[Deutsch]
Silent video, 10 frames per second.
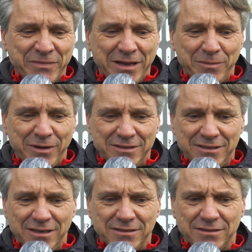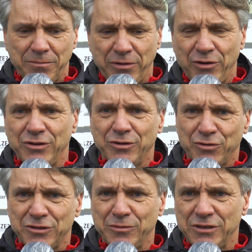Aber sicher ist St. Pauli und
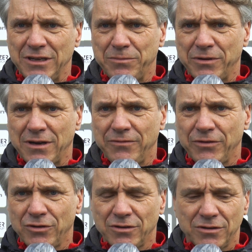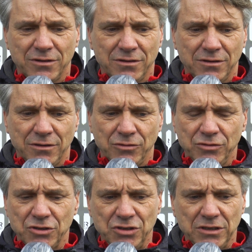Borussia Mönchengladbach einfach noch äh, ein
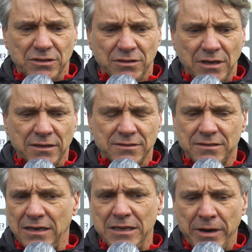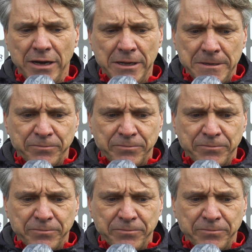Unterschied, ein anderes Kaliber.